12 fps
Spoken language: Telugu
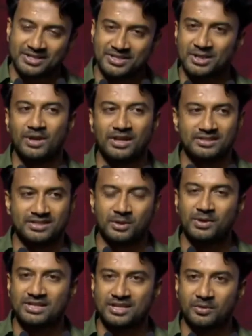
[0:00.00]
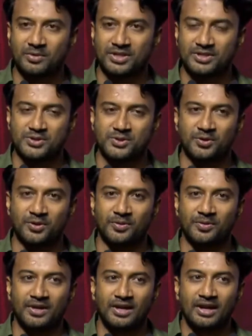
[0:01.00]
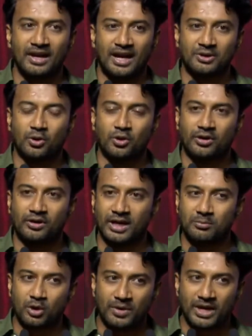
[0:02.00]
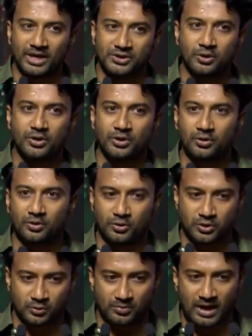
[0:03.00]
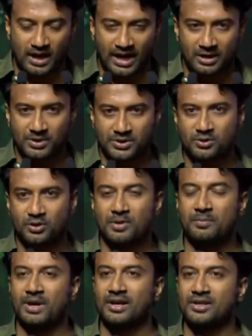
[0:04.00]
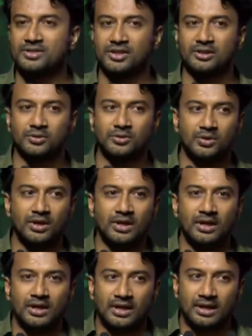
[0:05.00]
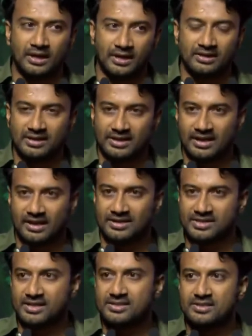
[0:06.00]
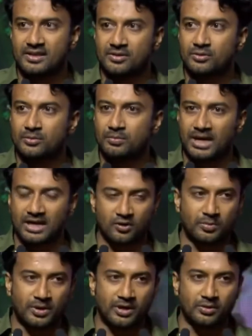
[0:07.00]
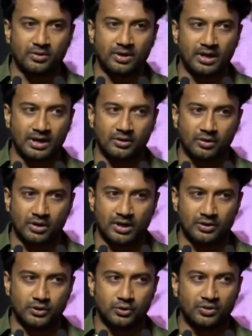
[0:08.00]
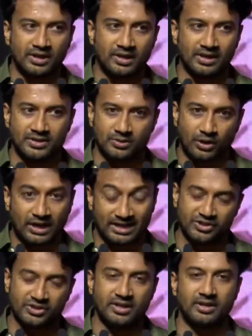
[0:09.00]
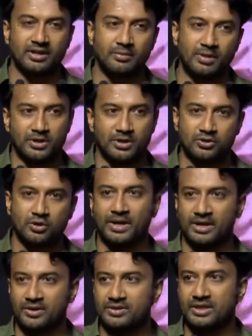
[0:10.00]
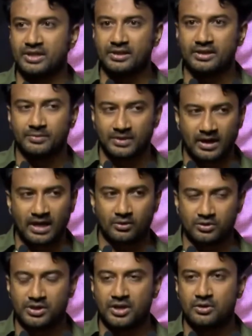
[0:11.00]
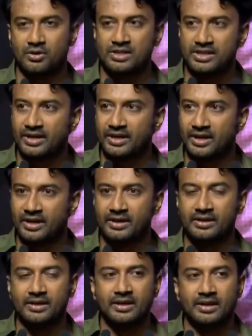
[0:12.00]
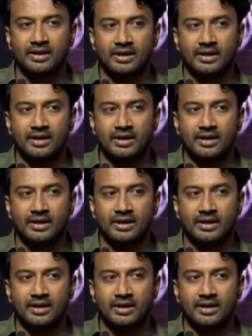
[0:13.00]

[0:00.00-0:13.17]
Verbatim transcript: అన్ని సినిమాలు సినిమాలు సెలబ్రేట్ చేసుకున్నాం అయితే ఒకనొక టైంలో మా హెచ్ఓడి ఒకరోజు ఆయన బస్సు కూడా మా పక్కన నుంచి వెళ్తూ వీళ్ళు తెగ అలర్ చేస్తున్నారు పాటలు పాడుకుంటున్నారని ఒక జూనియర్ లెక్చర్ ఒక లెక్చరర్ని మా బస్సులో పెట్టడం జరిగింది వాళ్ళని కొద్దిగా కంట్రోల్ చేయండి అని